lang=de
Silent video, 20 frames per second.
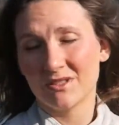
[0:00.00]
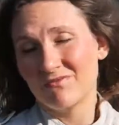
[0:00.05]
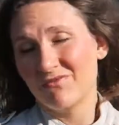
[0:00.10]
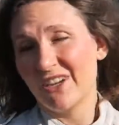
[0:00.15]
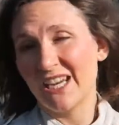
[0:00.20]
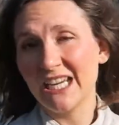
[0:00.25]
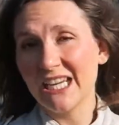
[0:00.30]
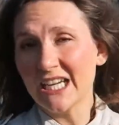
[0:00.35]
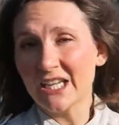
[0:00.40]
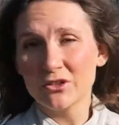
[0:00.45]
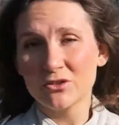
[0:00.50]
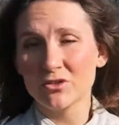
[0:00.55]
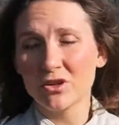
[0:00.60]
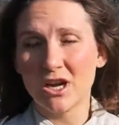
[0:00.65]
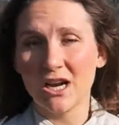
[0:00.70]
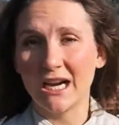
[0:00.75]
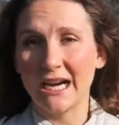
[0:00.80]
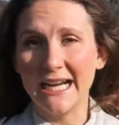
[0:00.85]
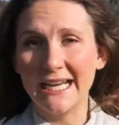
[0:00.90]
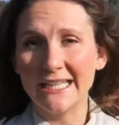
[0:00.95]
wenig zu
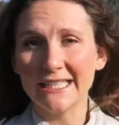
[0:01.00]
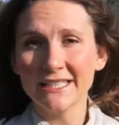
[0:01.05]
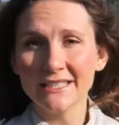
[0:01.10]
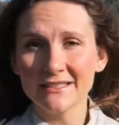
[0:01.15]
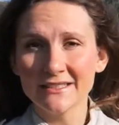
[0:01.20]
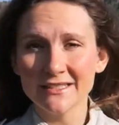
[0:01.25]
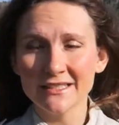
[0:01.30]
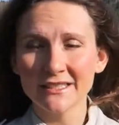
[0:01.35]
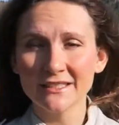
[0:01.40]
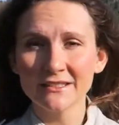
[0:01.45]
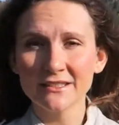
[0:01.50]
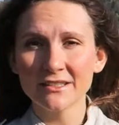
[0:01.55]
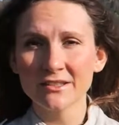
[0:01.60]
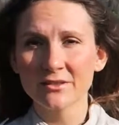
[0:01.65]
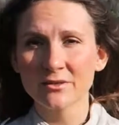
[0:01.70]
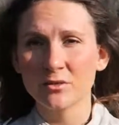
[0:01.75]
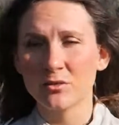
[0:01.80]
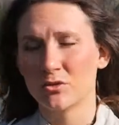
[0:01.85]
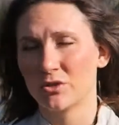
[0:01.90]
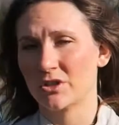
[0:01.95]
erreichen sind
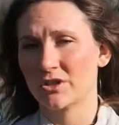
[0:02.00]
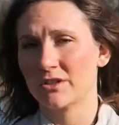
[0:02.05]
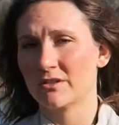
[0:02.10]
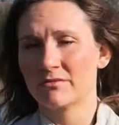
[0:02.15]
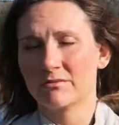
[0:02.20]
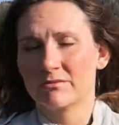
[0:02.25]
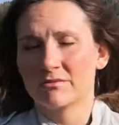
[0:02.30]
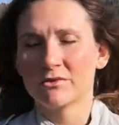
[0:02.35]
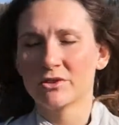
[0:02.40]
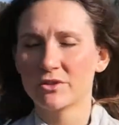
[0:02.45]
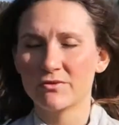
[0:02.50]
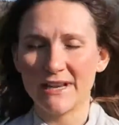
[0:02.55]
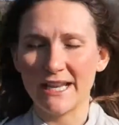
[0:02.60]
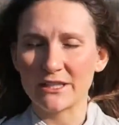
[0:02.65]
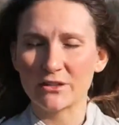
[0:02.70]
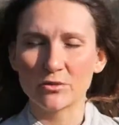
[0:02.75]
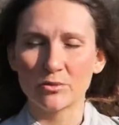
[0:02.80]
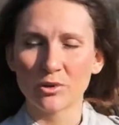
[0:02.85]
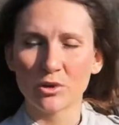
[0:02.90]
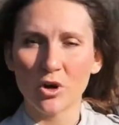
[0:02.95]
oder
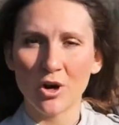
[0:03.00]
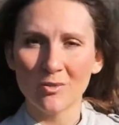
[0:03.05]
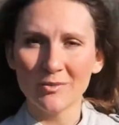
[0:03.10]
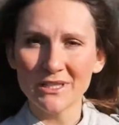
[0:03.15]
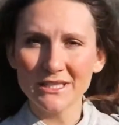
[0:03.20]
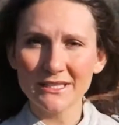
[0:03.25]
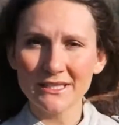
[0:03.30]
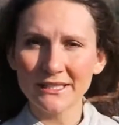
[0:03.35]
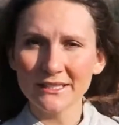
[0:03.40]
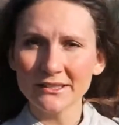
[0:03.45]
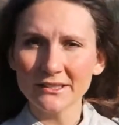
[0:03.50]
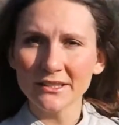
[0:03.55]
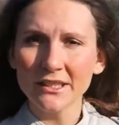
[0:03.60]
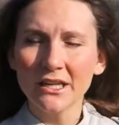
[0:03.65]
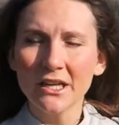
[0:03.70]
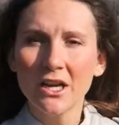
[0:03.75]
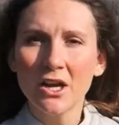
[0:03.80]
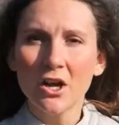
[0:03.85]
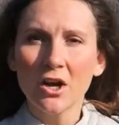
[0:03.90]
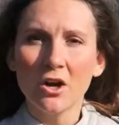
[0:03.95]
schwer zu bekommen sind.
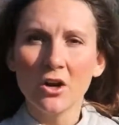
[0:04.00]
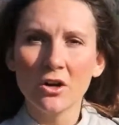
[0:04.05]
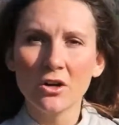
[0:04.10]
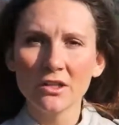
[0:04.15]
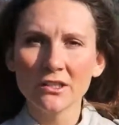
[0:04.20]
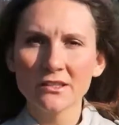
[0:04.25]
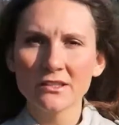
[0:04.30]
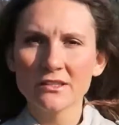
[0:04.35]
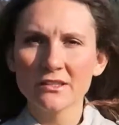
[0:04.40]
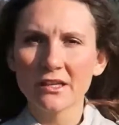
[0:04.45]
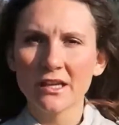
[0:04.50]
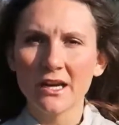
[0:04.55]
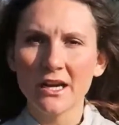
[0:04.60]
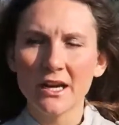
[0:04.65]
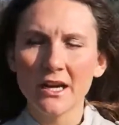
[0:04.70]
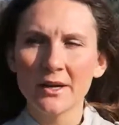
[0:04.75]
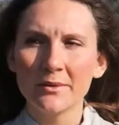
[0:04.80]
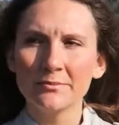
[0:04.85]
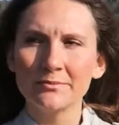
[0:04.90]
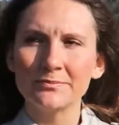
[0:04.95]
Und
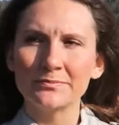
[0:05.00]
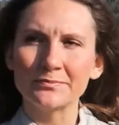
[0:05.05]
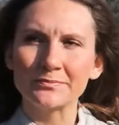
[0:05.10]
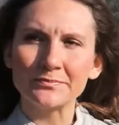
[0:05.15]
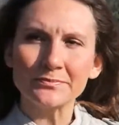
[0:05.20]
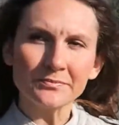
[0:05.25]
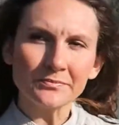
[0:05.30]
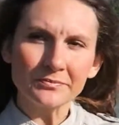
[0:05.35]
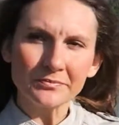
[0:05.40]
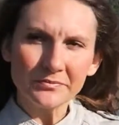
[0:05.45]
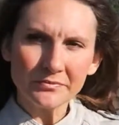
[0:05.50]
ähm,